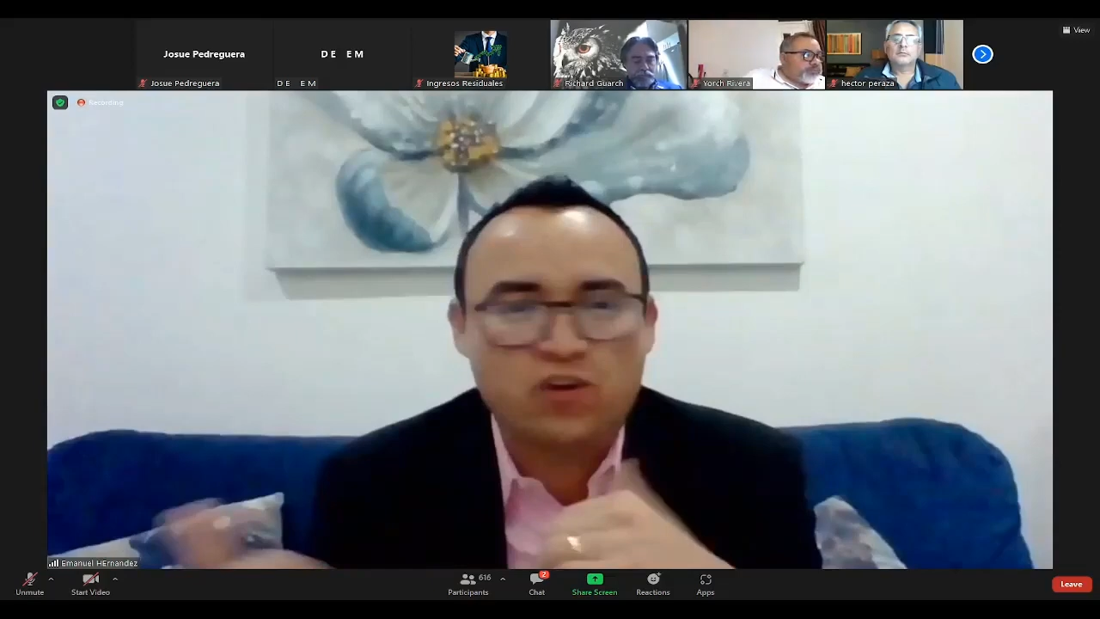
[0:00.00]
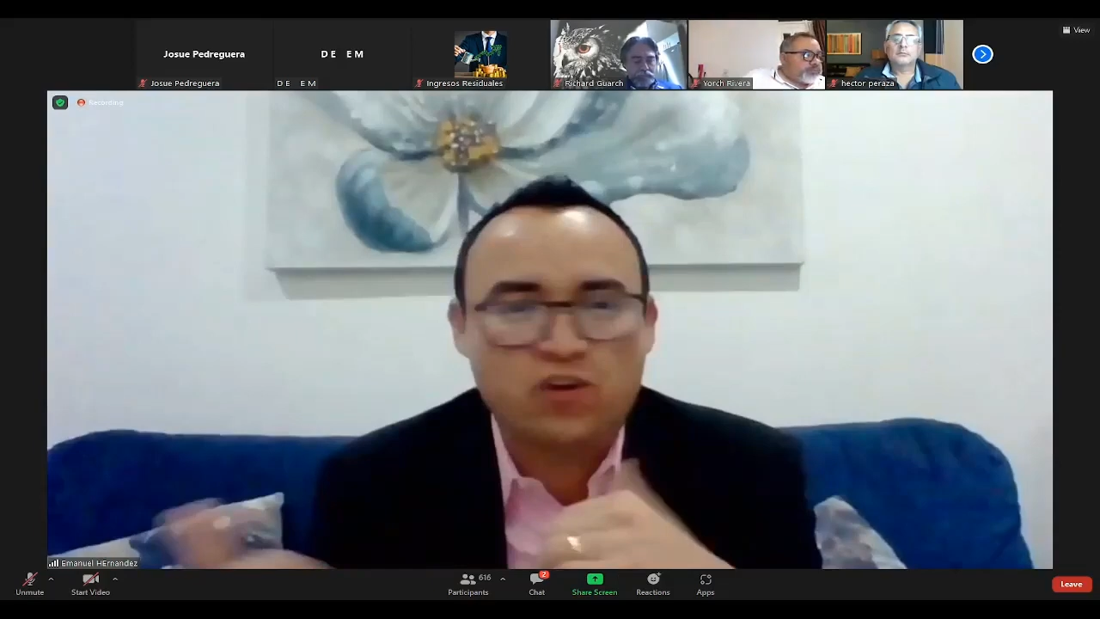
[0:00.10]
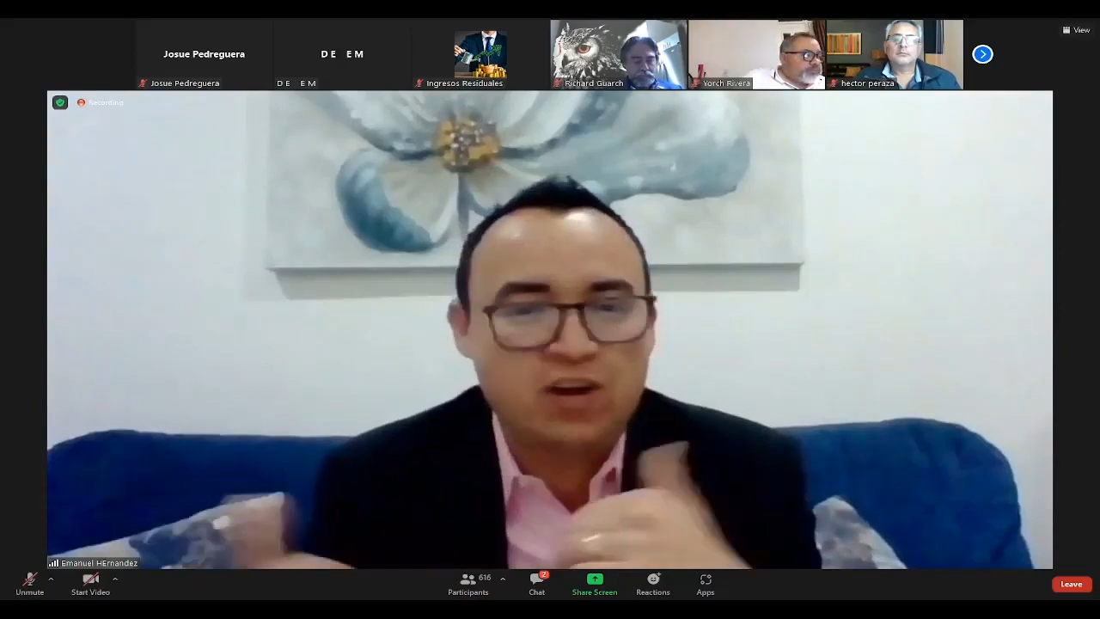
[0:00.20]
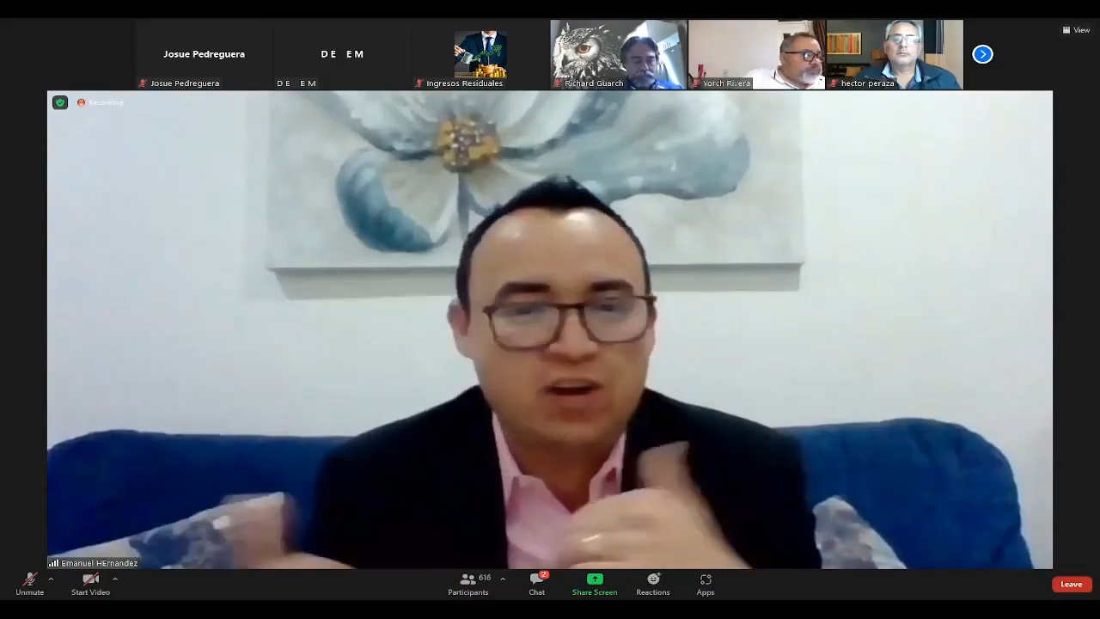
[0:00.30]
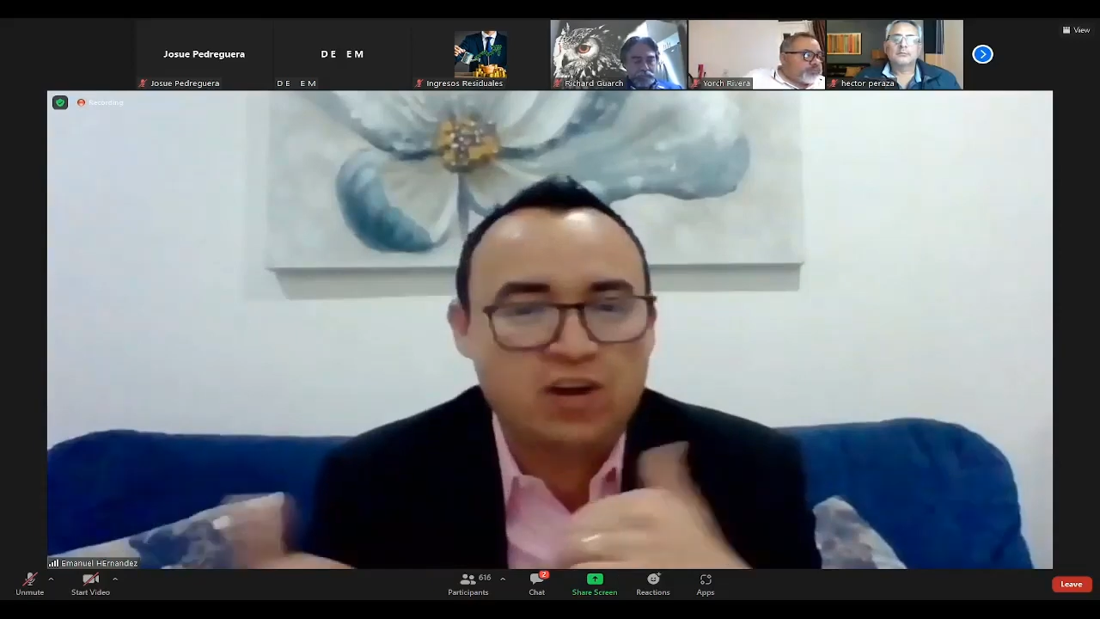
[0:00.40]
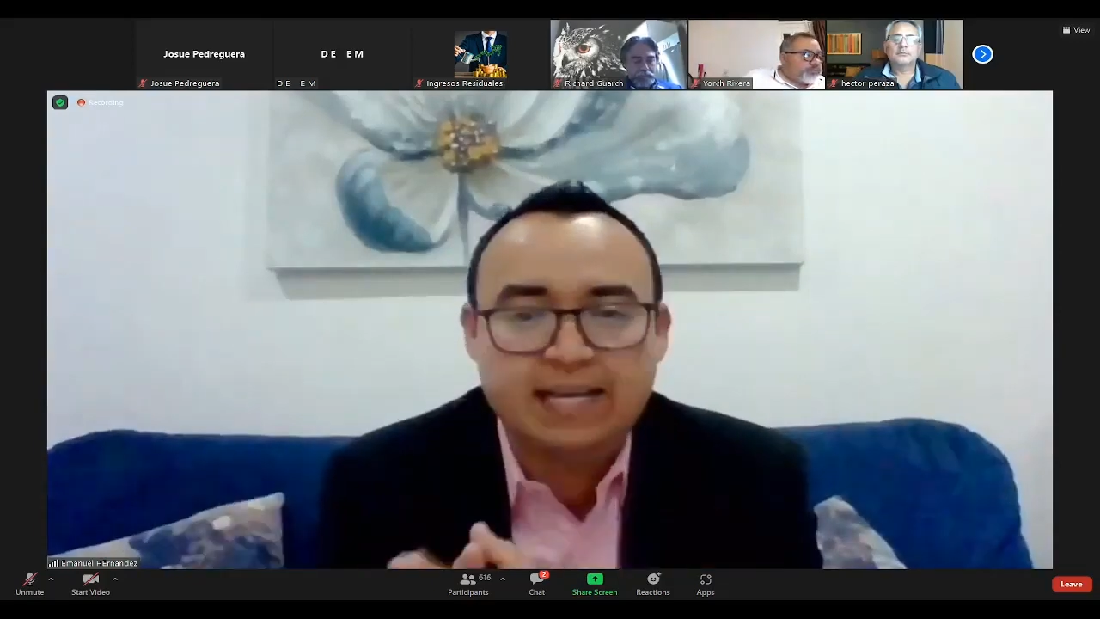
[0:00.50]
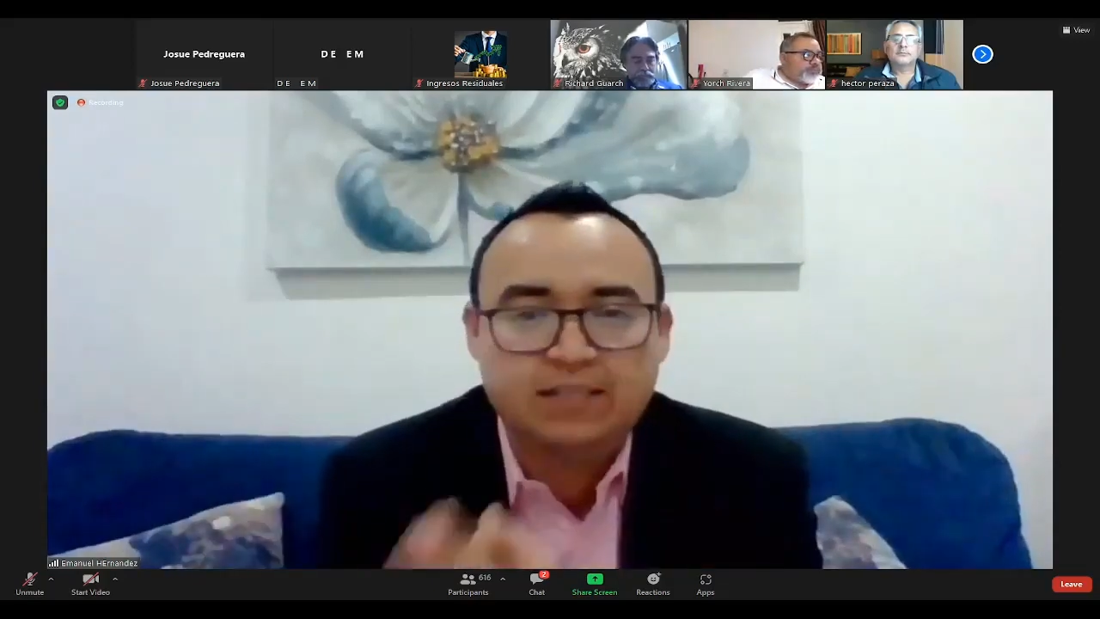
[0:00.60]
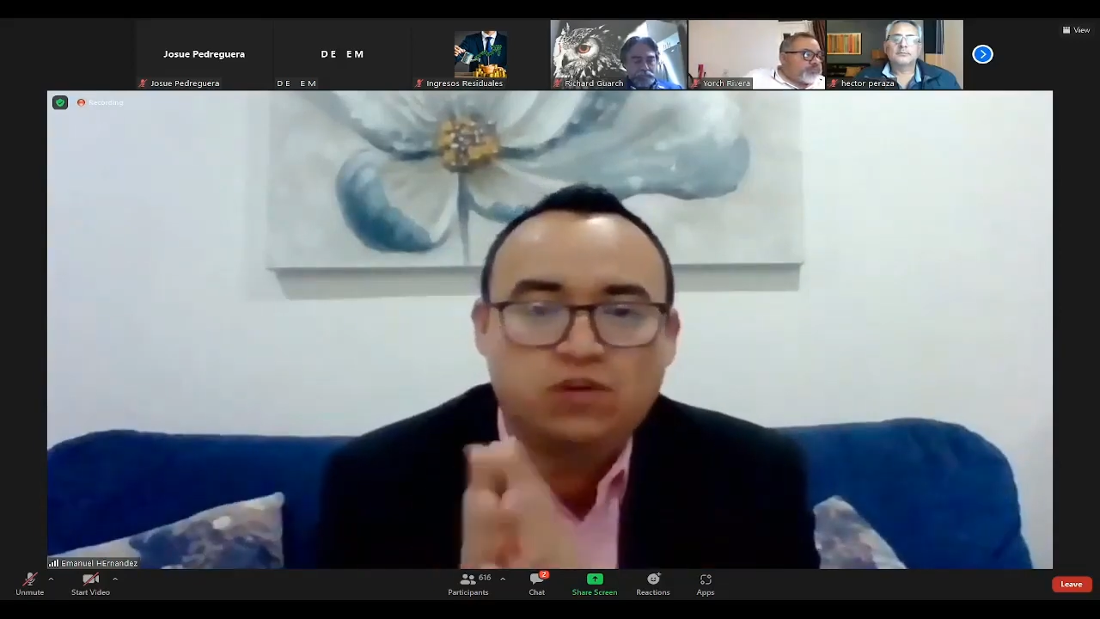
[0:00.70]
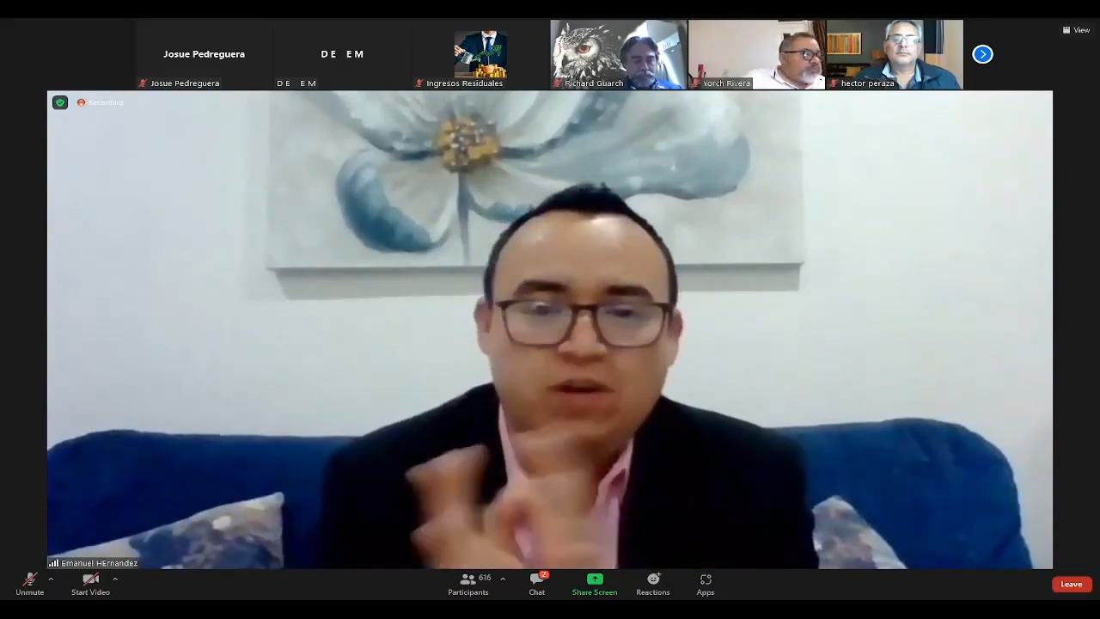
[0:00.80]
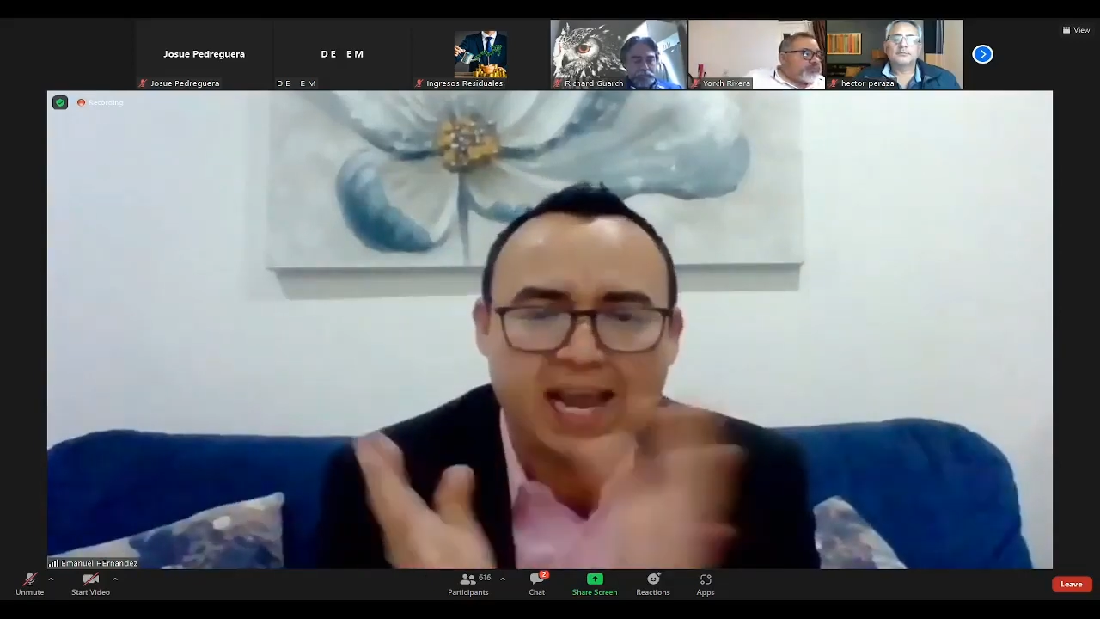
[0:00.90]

de riesgo,